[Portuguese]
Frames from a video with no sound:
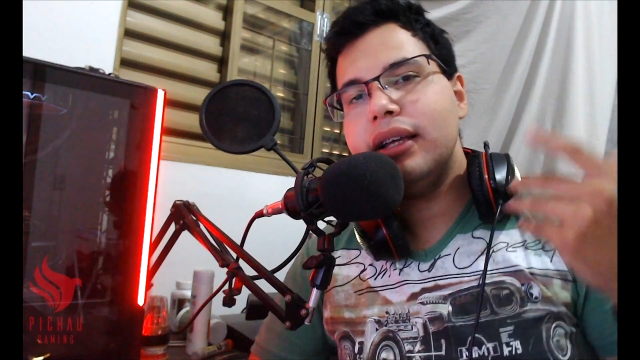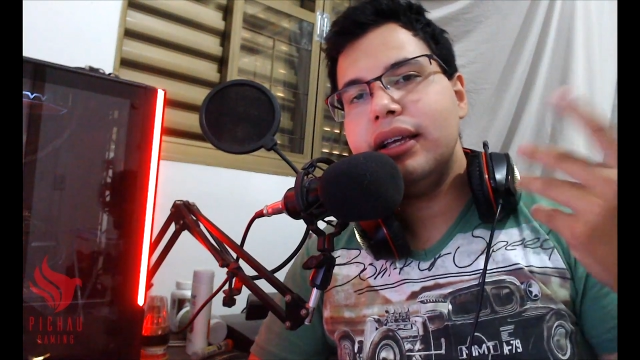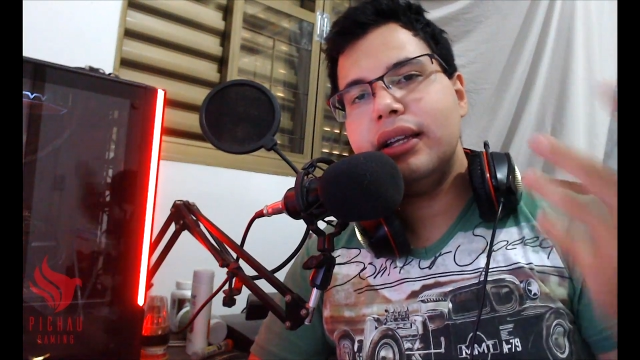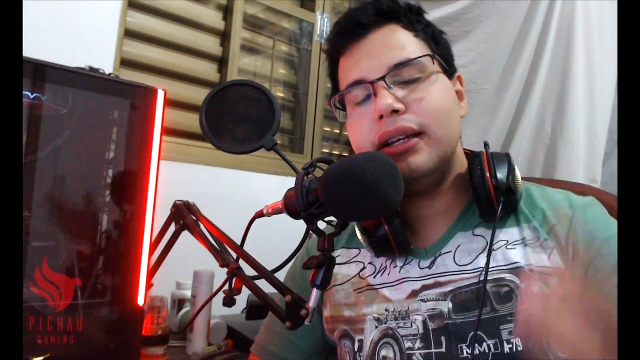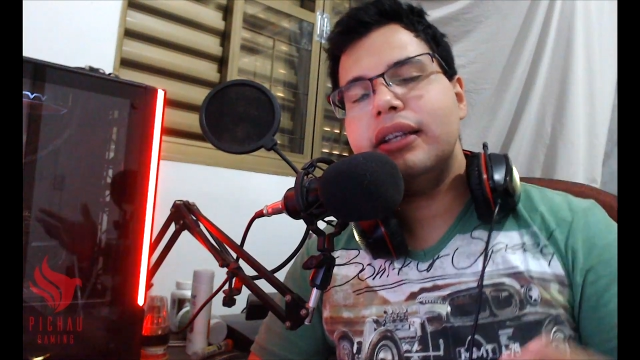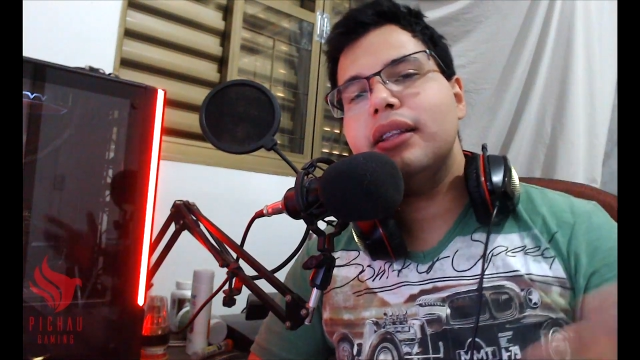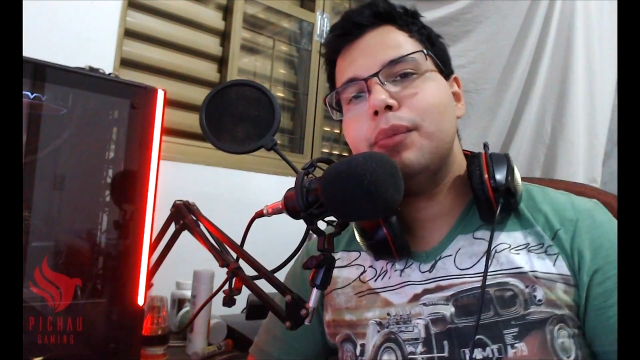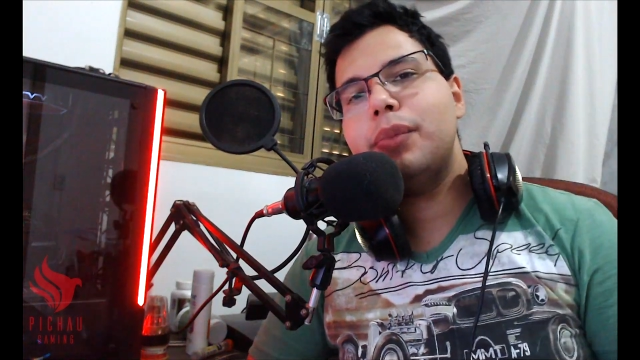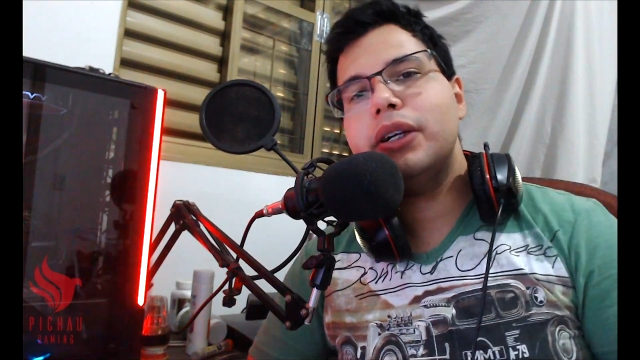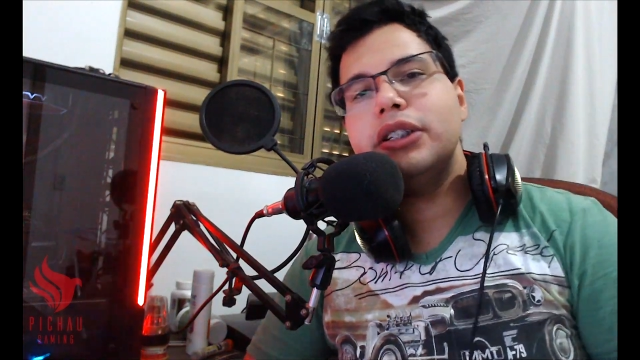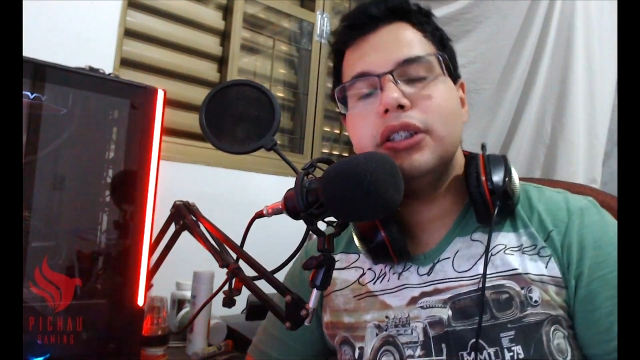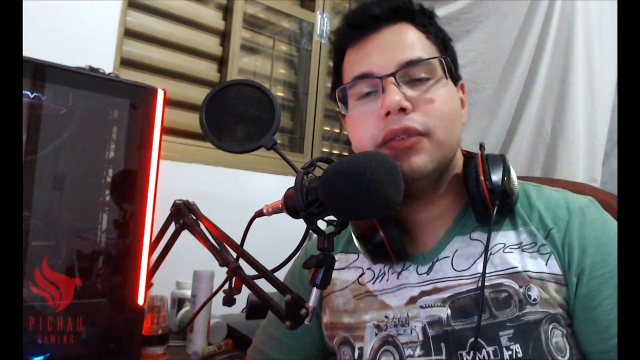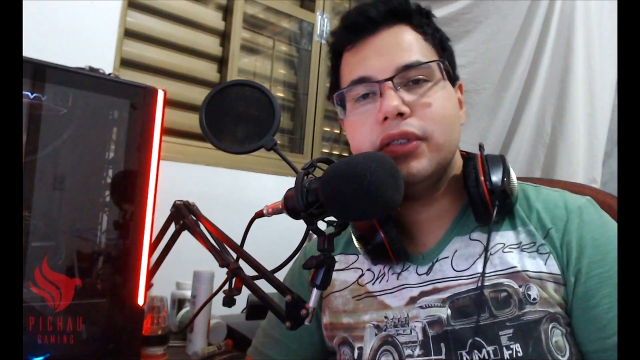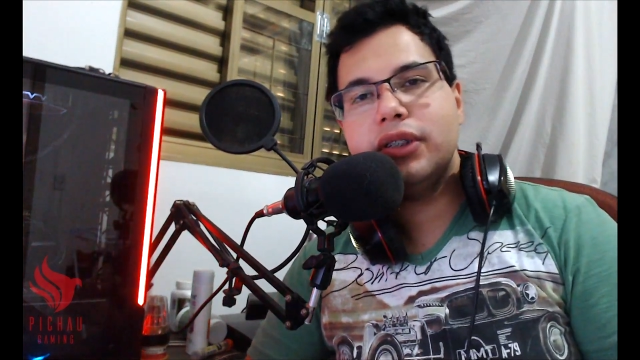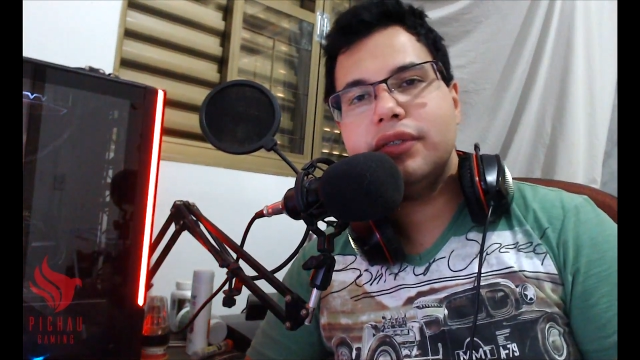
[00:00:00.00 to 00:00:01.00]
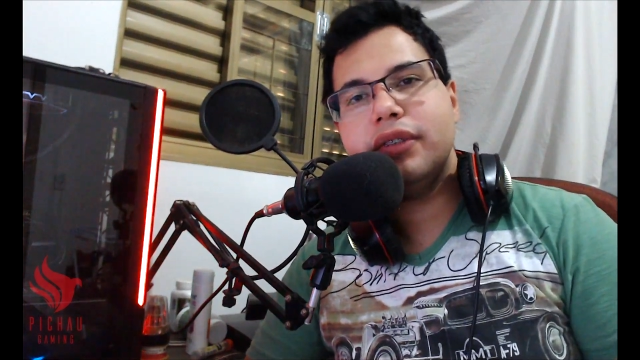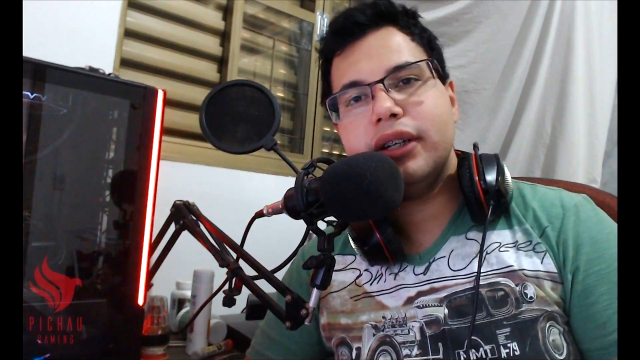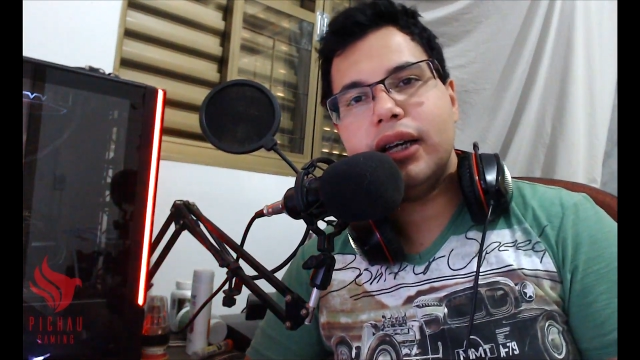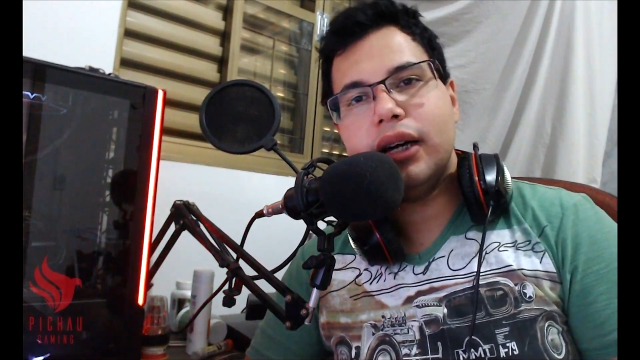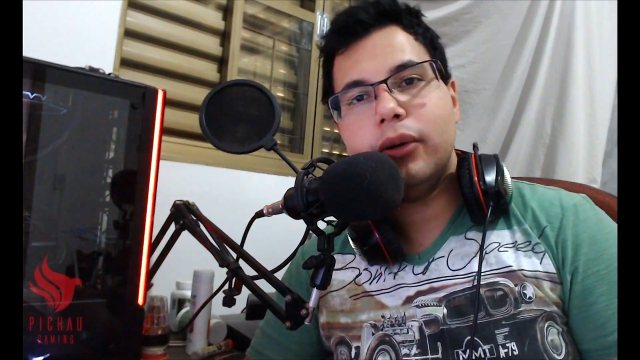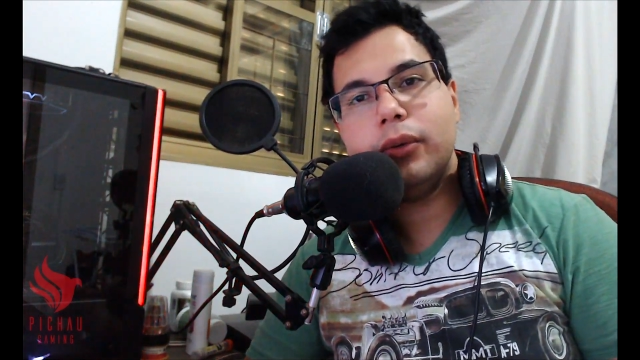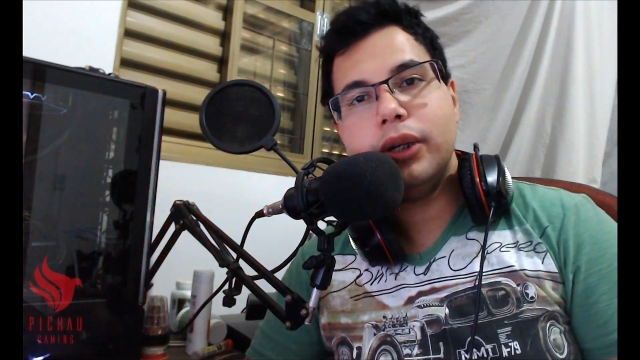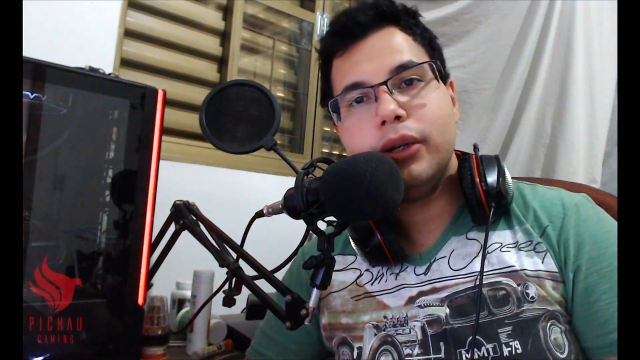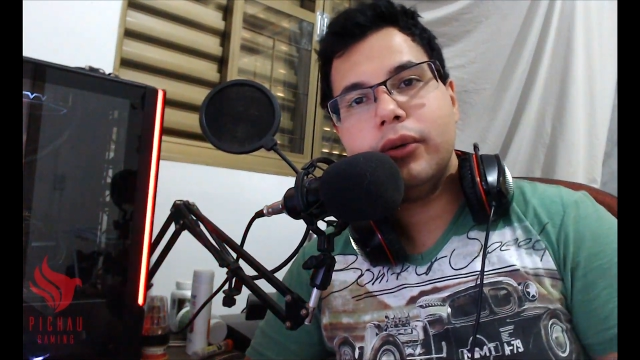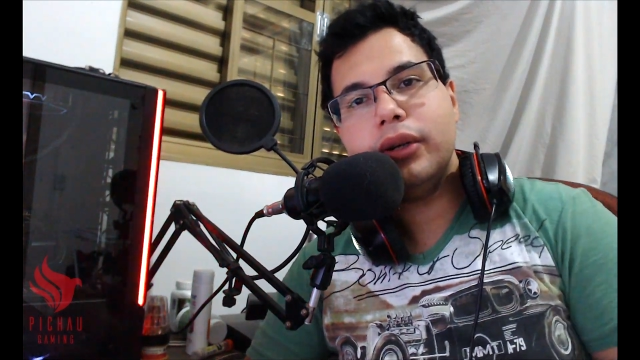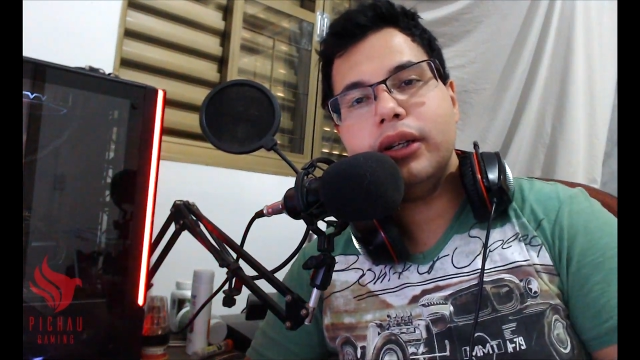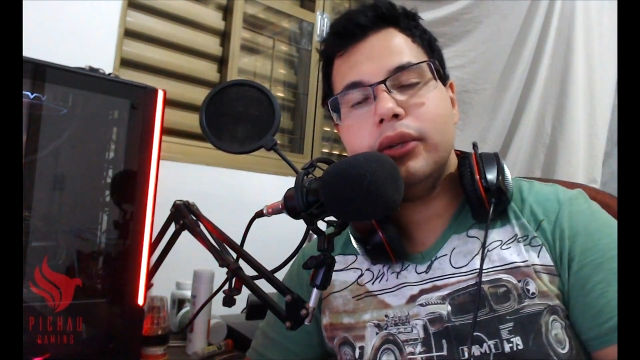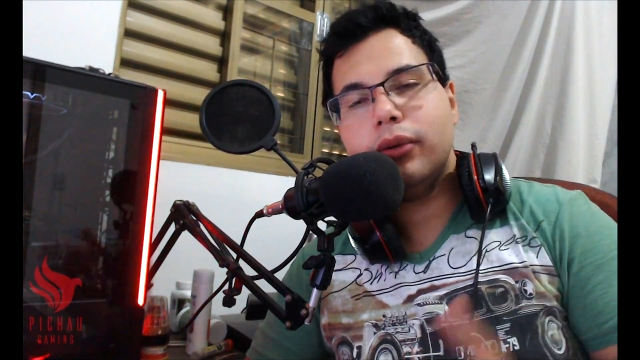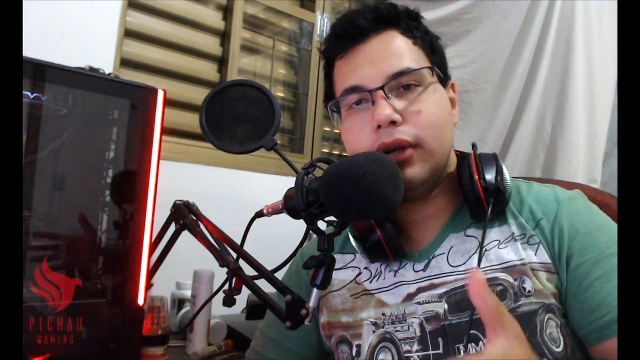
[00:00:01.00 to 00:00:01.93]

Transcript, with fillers: E aí na quinta partida você vai ganhar um ícone,